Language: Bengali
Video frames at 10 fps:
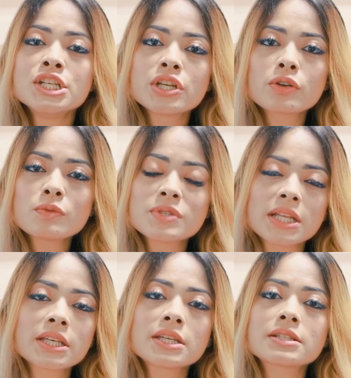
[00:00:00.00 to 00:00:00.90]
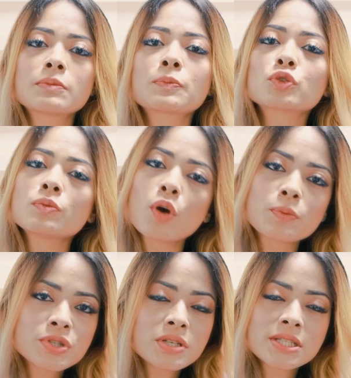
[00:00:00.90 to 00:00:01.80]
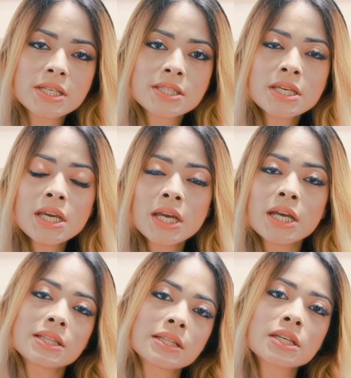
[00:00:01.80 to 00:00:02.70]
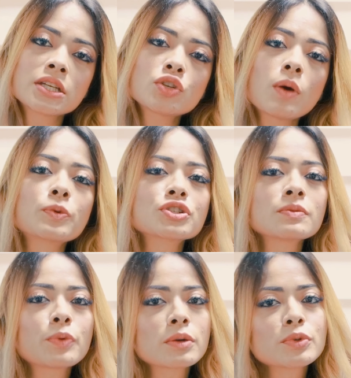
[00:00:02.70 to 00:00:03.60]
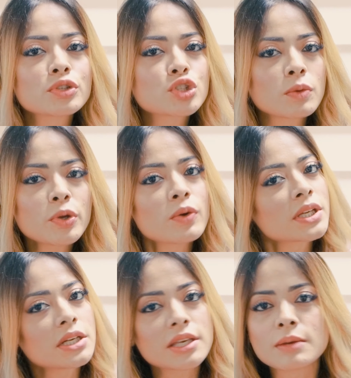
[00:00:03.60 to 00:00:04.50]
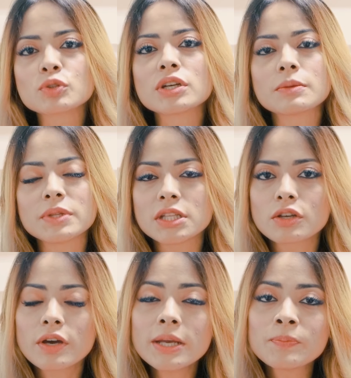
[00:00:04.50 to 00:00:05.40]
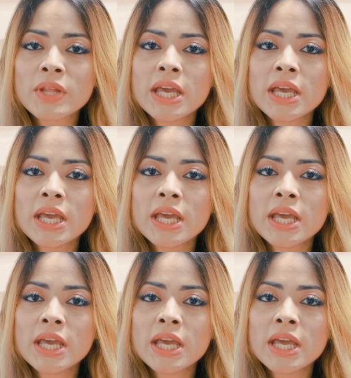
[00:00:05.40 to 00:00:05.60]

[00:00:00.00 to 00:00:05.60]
সেরকম যাদের ক্ষেত্রে আমরা প্রথমে অপারেশনে যাচ্ছি তাদের ক্ষেত্রে অপারেশন পরবর্তী সময় অনেকেরই কেমোথেরাপি দিতে হয়